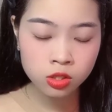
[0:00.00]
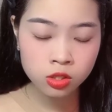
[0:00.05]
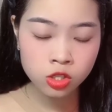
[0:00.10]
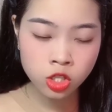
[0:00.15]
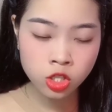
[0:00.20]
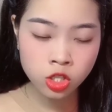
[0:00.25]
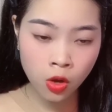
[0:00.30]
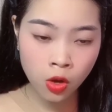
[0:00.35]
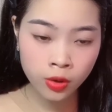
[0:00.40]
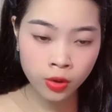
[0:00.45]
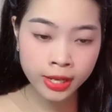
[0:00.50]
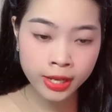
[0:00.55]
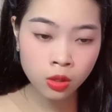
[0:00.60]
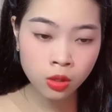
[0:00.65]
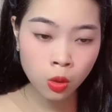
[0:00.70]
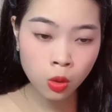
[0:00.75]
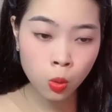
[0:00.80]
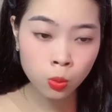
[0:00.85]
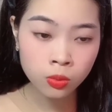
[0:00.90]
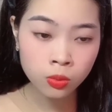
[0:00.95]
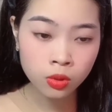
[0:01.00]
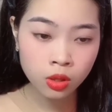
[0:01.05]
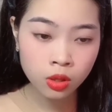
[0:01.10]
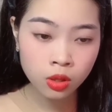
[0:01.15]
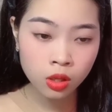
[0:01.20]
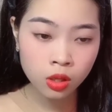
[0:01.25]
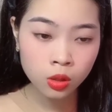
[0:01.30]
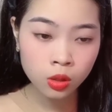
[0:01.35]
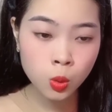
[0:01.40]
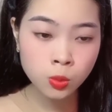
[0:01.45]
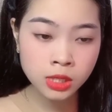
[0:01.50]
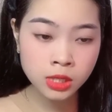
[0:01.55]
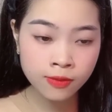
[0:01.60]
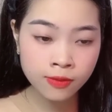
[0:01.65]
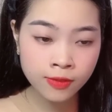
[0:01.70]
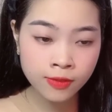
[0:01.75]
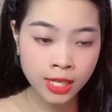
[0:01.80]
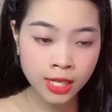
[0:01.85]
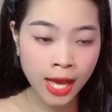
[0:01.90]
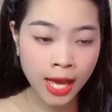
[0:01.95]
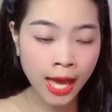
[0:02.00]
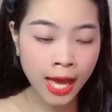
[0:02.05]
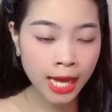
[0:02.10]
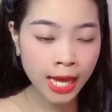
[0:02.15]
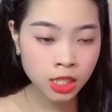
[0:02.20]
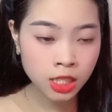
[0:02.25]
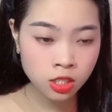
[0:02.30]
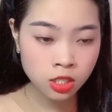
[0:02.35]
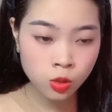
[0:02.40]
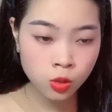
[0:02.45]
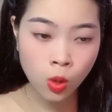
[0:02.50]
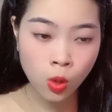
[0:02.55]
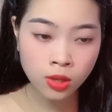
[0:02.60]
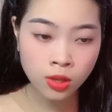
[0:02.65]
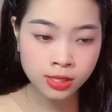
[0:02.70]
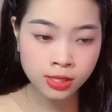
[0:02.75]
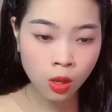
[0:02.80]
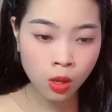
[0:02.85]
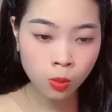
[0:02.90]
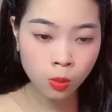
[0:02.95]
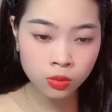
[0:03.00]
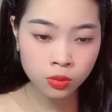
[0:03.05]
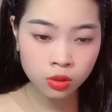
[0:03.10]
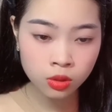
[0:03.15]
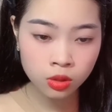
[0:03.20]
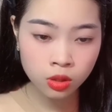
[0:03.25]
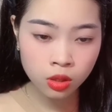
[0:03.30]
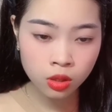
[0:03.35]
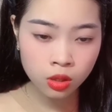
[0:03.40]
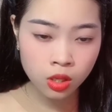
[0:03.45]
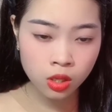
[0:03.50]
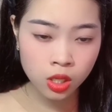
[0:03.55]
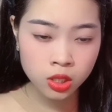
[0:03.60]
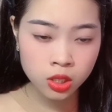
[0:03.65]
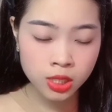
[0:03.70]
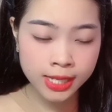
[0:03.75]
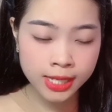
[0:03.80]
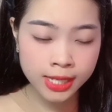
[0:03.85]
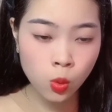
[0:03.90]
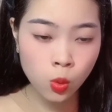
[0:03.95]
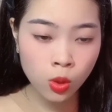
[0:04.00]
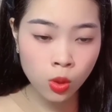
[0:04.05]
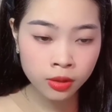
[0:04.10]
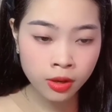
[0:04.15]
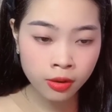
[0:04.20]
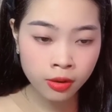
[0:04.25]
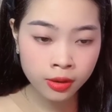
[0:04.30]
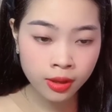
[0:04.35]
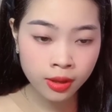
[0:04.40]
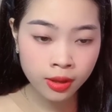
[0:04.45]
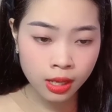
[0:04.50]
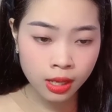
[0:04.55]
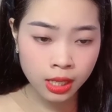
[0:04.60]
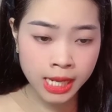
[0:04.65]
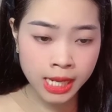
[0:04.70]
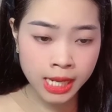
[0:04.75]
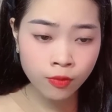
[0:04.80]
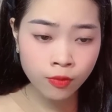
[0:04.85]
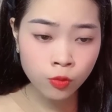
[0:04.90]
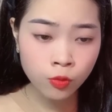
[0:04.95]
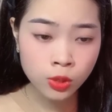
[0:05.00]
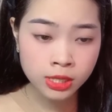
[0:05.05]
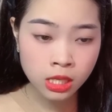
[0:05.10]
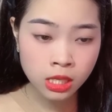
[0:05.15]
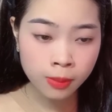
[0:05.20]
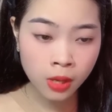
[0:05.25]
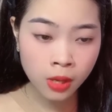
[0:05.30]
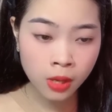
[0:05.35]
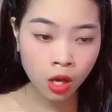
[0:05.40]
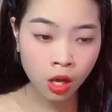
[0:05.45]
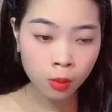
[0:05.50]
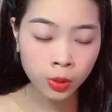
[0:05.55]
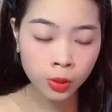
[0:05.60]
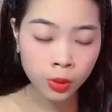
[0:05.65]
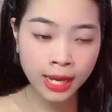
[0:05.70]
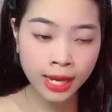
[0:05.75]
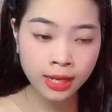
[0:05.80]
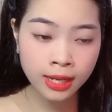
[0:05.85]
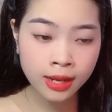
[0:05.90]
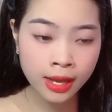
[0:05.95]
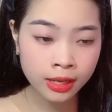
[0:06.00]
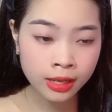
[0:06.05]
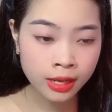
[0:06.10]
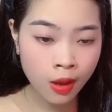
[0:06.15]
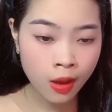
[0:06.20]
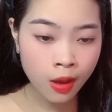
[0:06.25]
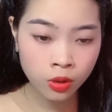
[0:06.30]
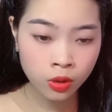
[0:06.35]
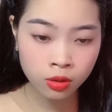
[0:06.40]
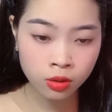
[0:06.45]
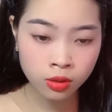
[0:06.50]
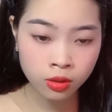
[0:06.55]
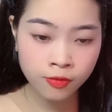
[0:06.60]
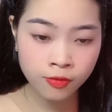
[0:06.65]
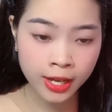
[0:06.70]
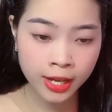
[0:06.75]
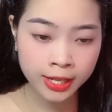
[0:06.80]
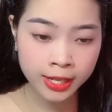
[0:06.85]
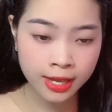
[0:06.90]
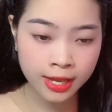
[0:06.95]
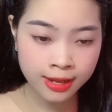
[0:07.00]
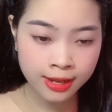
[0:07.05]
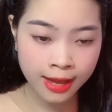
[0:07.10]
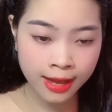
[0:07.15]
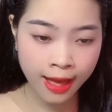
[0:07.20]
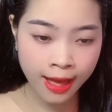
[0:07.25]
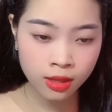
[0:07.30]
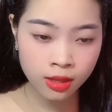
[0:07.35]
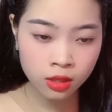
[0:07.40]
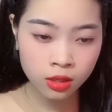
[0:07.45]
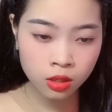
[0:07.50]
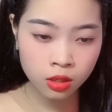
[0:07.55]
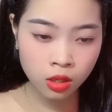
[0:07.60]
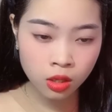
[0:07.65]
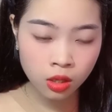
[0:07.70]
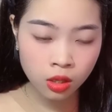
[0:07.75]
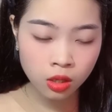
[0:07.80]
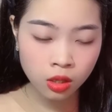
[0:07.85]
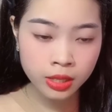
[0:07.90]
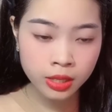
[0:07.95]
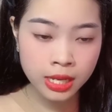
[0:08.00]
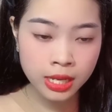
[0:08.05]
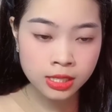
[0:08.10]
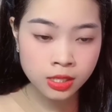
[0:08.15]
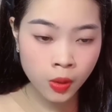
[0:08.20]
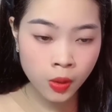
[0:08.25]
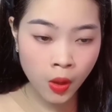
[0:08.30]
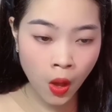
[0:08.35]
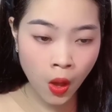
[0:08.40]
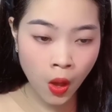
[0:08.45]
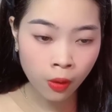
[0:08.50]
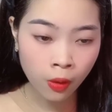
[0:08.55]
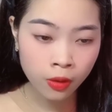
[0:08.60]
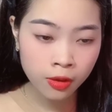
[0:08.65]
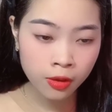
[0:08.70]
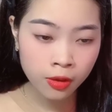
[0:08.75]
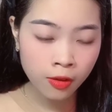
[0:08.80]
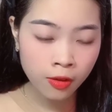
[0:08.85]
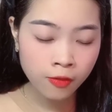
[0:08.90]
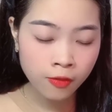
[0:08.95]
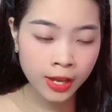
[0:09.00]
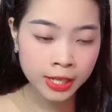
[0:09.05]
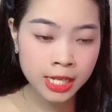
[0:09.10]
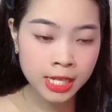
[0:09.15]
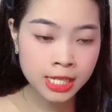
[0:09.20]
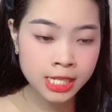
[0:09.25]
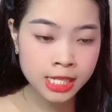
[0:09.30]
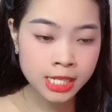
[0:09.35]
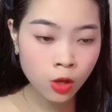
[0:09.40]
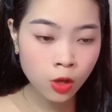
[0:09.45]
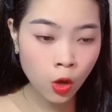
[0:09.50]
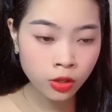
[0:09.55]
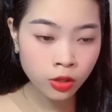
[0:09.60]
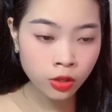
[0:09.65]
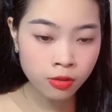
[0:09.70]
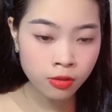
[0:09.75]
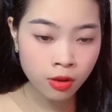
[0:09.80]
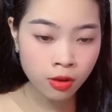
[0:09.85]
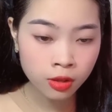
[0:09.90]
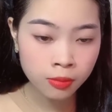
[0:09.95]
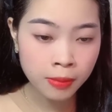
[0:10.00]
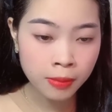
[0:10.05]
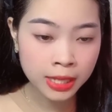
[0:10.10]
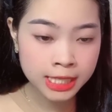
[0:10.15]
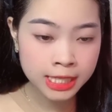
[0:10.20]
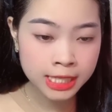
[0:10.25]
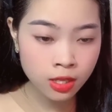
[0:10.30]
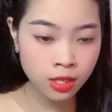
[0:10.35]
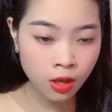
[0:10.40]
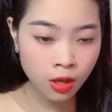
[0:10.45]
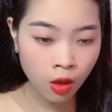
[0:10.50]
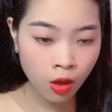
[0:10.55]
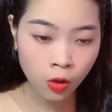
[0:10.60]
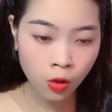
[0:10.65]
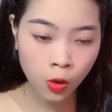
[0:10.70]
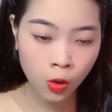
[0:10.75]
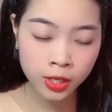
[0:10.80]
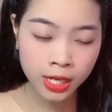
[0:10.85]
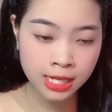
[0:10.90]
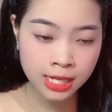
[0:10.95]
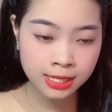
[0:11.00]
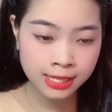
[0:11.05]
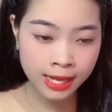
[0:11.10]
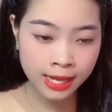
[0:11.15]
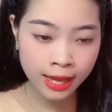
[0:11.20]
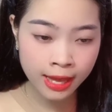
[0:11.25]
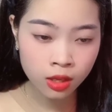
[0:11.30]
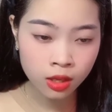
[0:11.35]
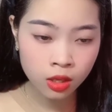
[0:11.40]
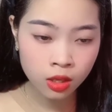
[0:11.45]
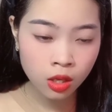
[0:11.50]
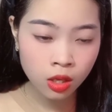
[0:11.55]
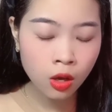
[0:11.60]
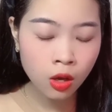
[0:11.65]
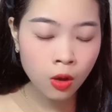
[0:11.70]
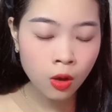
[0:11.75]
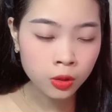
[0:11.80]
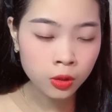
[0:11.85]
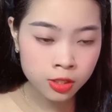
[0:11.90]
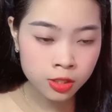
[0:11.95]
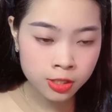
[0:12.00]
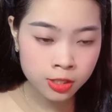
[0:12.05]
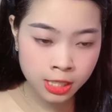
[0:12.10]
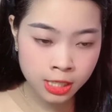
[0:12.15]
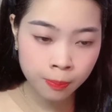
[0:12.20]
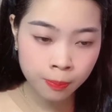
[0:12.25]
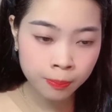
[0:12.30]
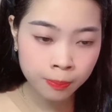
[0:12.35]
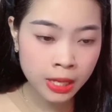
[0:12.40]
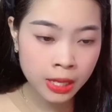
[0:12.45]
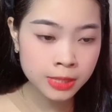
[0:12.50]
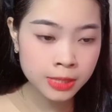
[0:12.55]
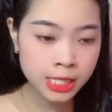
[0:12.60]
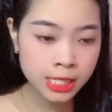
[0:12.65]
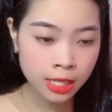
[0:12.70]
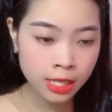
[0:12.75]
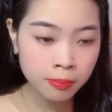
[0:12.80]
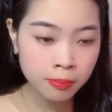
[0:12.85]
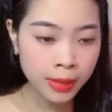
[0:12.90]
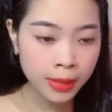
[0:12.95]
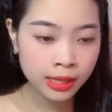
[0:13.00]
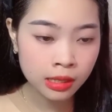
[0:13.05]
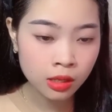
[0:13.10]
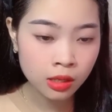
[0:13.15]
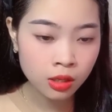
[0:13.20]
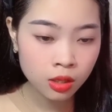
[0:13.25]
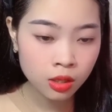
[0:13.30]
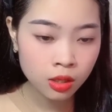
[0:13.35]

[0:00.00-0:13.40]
Cho đến cùng cũng chỉ vì hai chữ cuộc sống. Chính cuộc đời đã vùi dập họ một cách đầy đau đớn và nghiệt ngã, để rồi họ phải đi trên con đường mà chính họ còn khinh rẻ, còn tự châm biếm chính mình.